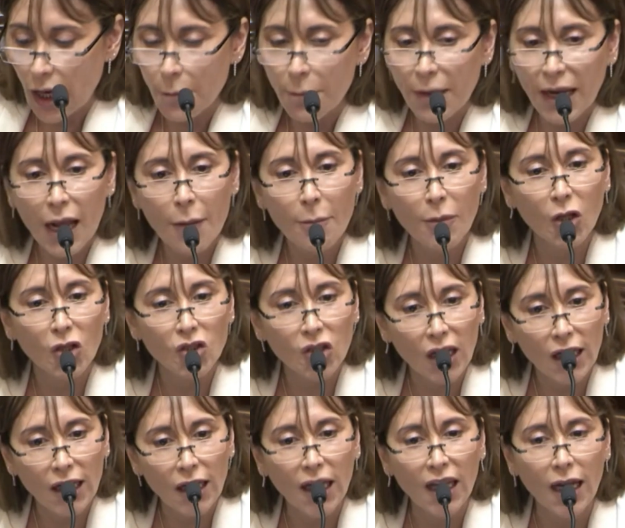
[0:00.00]
para
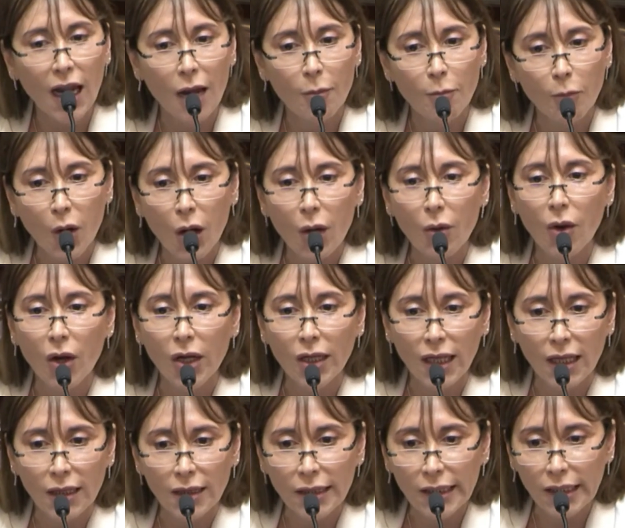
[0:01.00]
proteger al pueblo
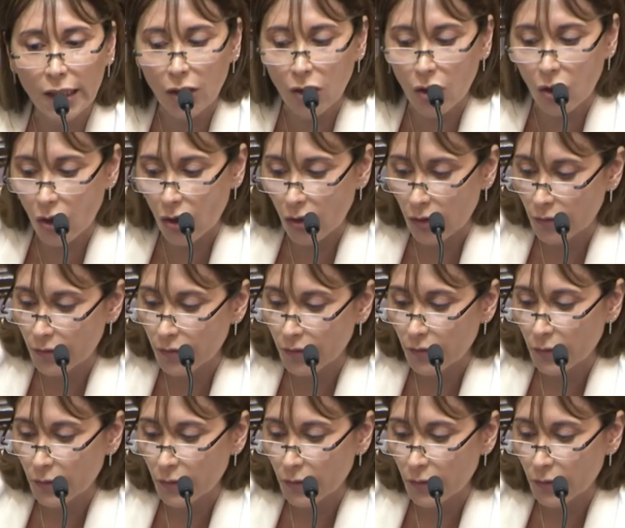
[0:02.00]
argentino